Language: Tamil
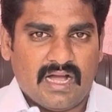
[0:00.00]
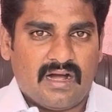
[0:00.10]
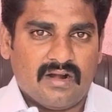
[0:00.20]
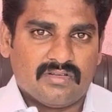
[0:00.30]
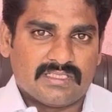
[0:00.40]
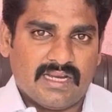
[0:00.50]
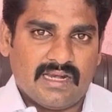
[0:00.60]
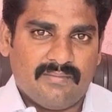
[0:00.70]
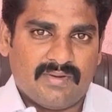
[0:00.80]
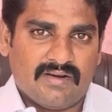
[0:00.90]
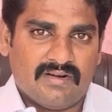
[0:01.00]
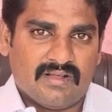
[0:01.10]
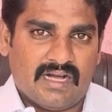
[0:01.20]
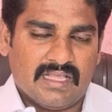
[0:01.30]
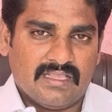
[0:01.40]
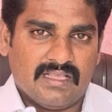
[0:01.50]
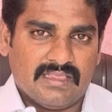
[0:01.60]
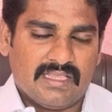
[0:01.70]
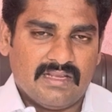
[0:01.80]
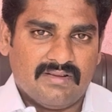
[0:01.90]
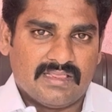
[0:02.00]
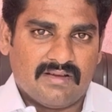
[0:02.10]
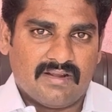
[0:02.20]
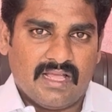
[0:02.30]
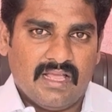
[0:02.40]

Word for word: ஆலோசனைகளை பெற வேண்டும் அதுதான் தீர்வை தவிர